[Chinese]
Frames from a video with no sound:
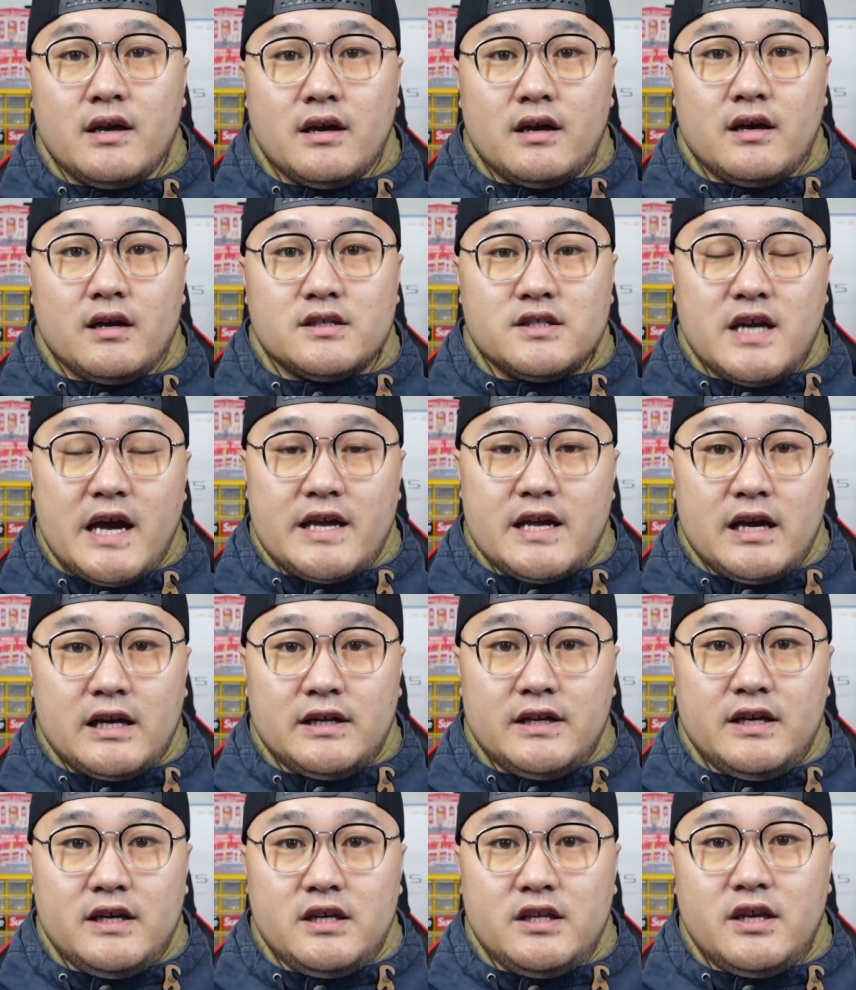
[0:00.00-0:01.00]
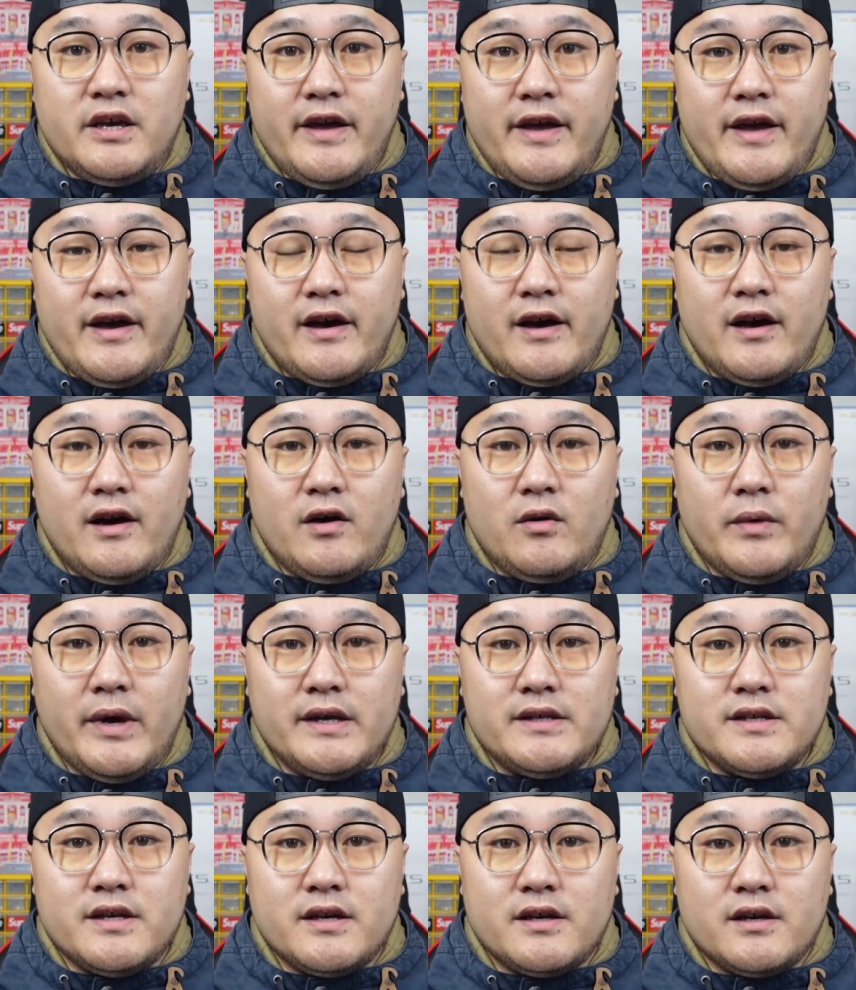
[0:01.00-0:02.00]
呃，赞扬李铁啊
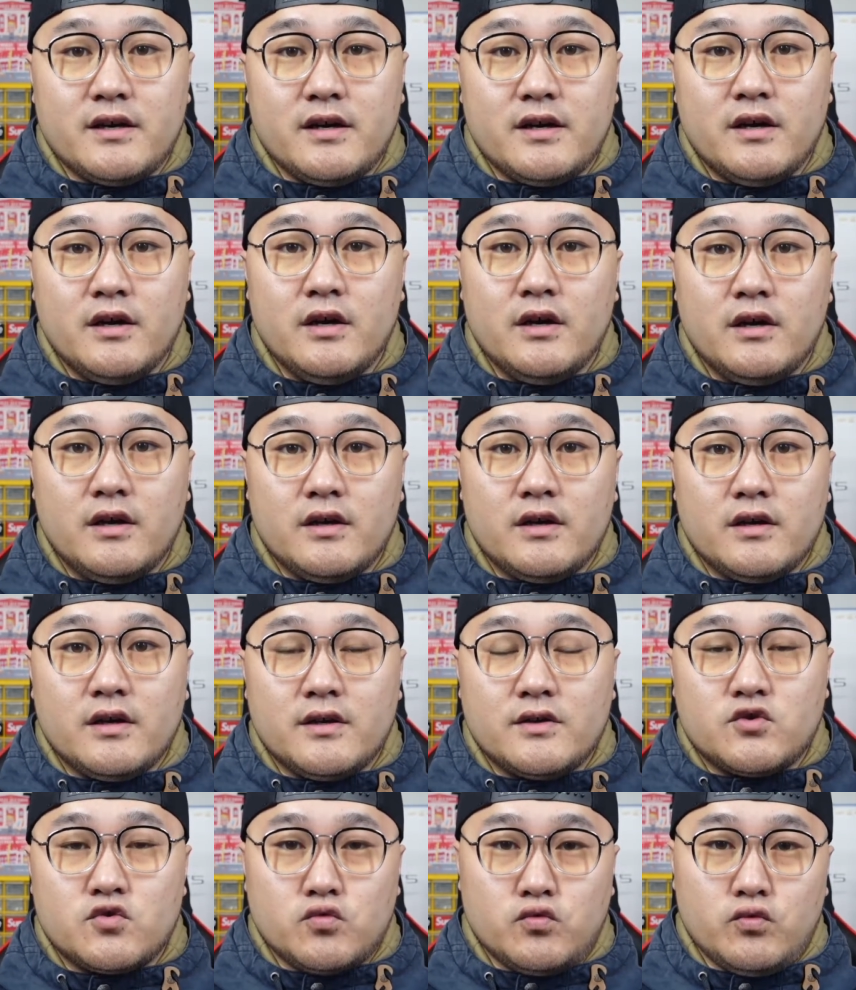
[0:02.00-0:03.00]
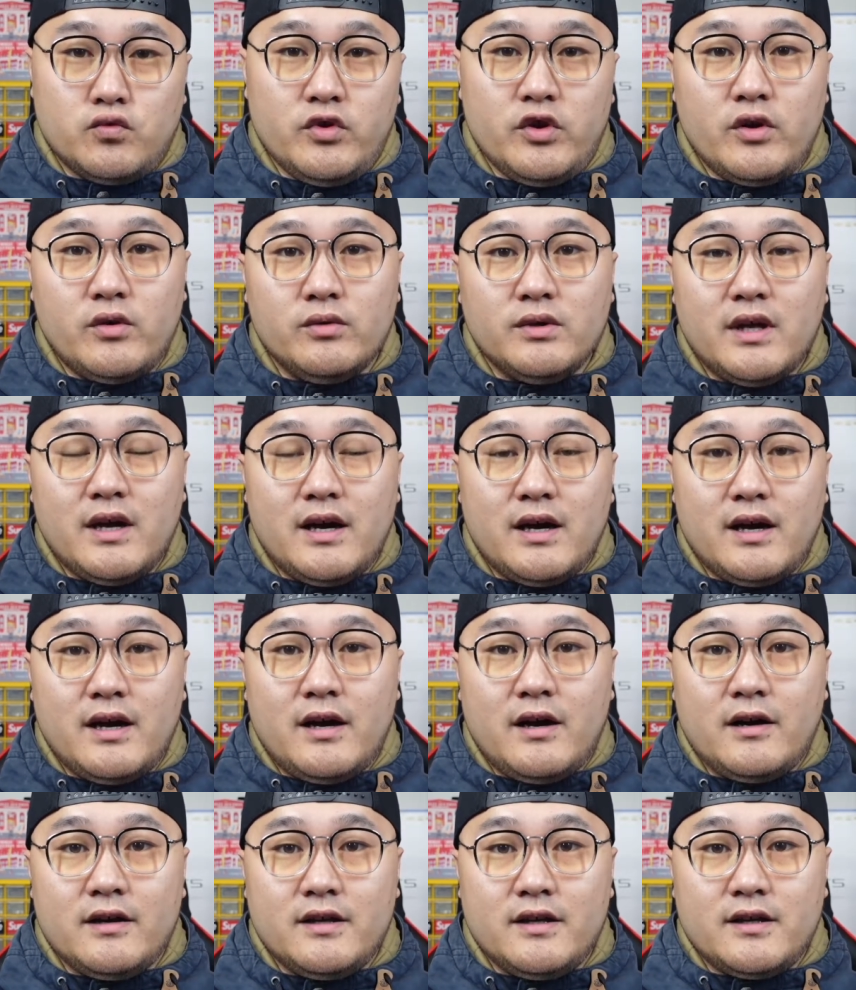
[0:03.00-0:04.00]
为这个呃主流
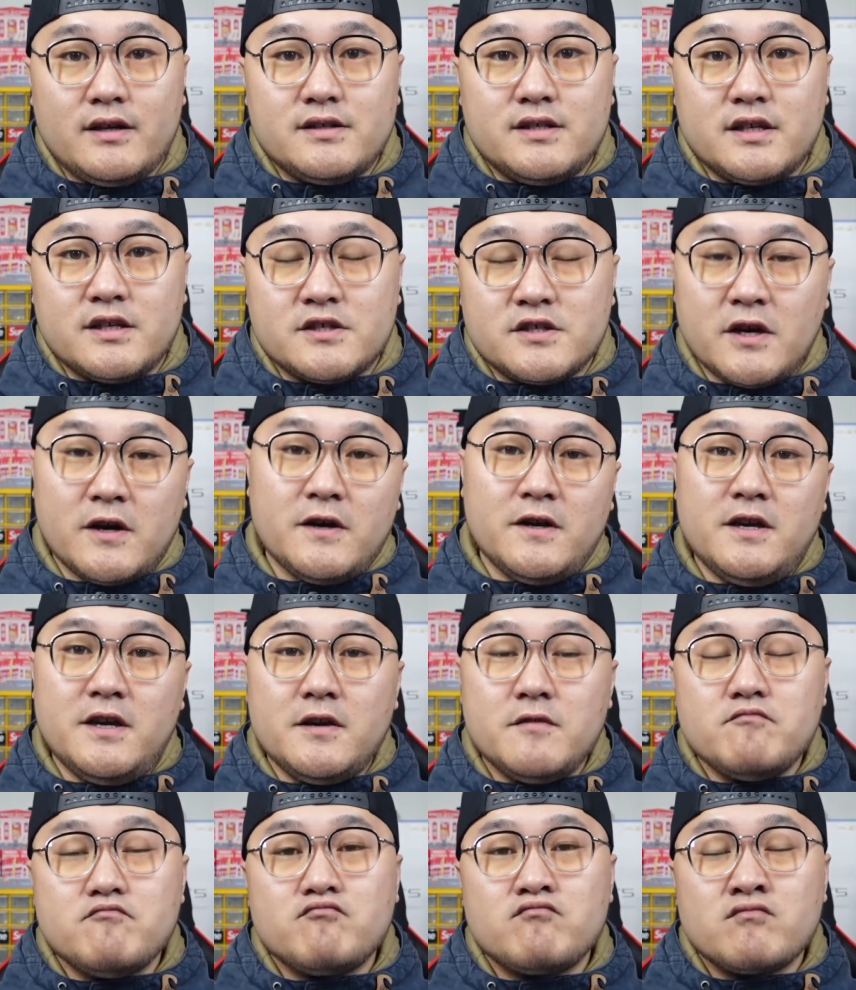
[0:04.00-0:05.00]
的一个这个声音。